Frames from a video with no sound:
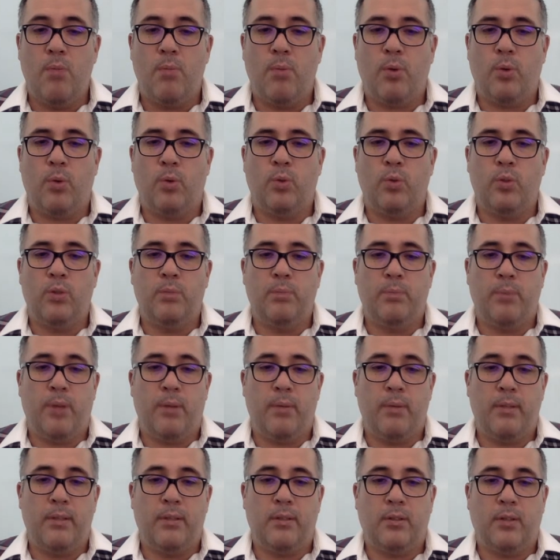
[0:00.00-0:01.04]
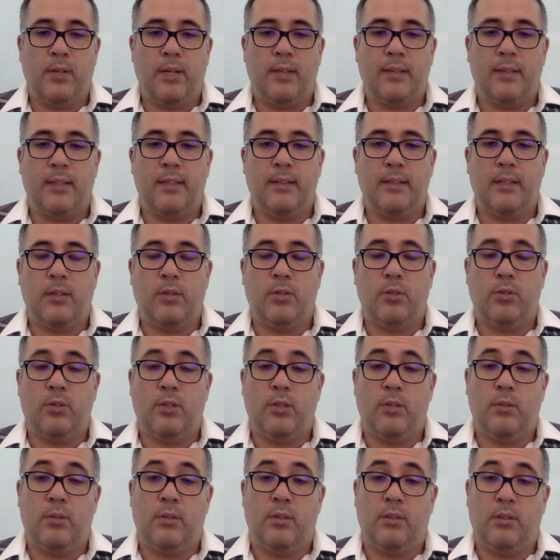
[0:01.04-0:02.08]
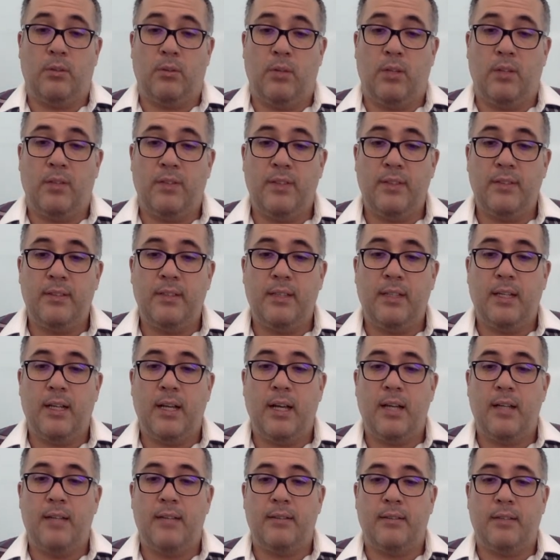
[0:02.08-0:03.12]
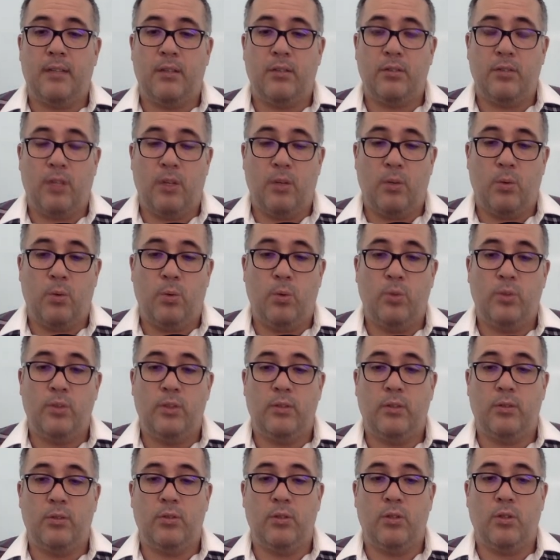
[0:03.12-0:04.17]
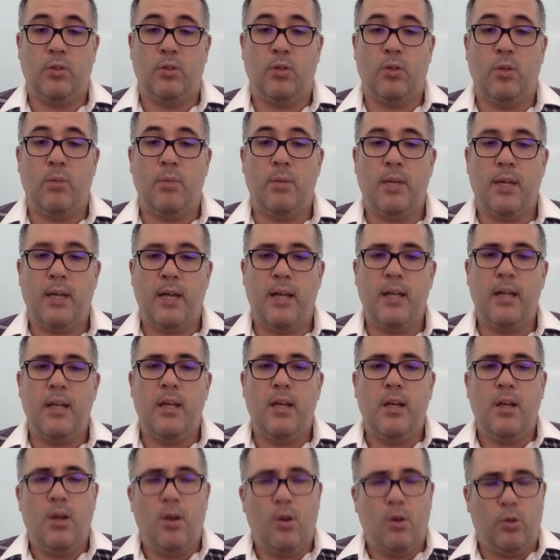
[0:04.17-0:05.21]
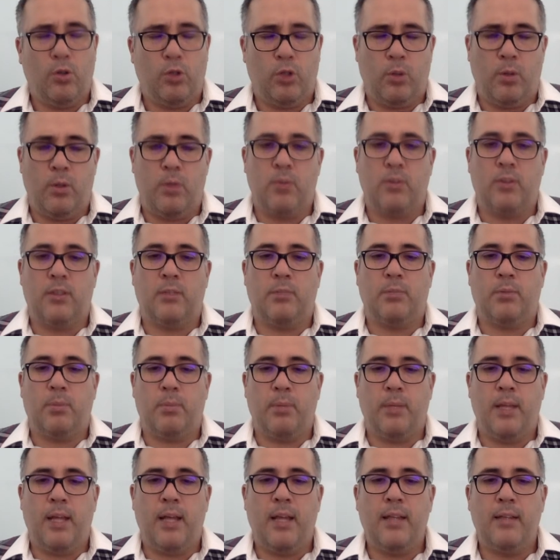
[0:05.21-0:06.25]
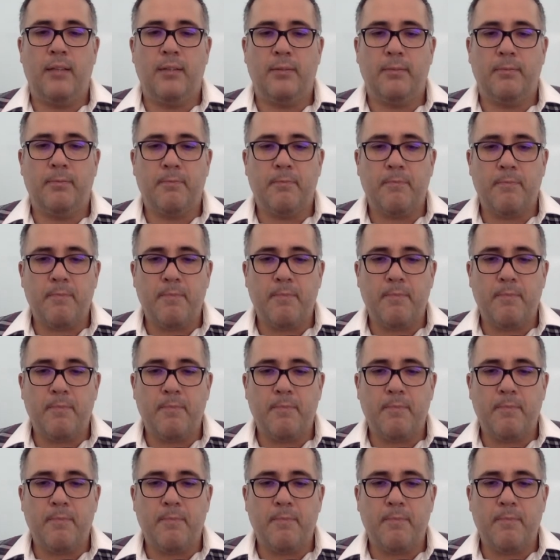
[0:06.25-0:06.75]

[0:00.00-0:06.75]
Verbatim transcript: por un imprevisto que atente contra nuestra seguridad física, estado de salud, situación económica o sobre nuestras propiedades.